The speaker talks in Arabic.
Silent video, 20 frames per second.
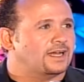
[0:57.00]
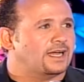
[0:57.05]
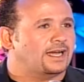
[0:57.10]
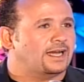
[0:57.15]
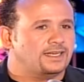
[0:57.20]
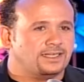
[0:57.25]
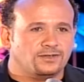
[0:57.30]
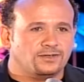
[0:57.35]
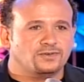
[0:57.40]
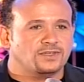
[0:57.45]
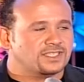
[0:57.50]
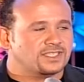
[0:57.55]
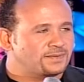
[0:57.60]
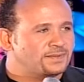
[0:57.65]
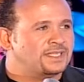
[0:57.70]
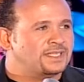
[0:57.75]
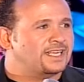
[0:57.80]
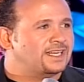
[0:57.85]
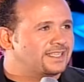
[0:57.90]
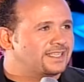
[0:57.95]
علي
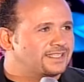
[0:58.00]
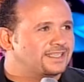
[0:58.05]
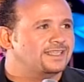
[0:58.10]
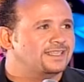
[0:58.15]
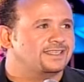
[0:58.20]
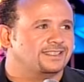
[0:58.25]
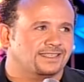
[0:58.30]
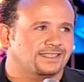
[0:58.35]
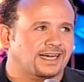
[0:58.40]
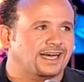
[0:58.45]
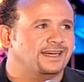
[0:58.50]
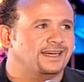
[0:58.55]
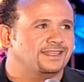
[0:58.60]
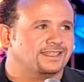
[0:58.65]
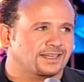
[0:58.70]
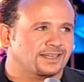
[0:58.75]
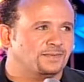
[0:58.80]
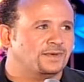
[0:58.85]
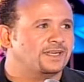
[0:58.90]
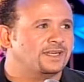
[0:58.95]
وياسمين الاثنين
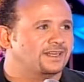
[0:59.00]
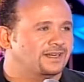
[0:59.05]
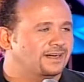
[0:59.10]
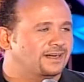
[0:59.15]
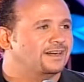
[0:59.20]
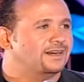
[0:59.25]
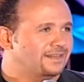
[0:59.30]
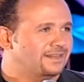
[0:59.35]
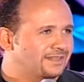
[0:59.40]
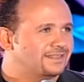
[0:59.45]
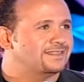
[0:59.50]
نيناتهم؟ آه. حلو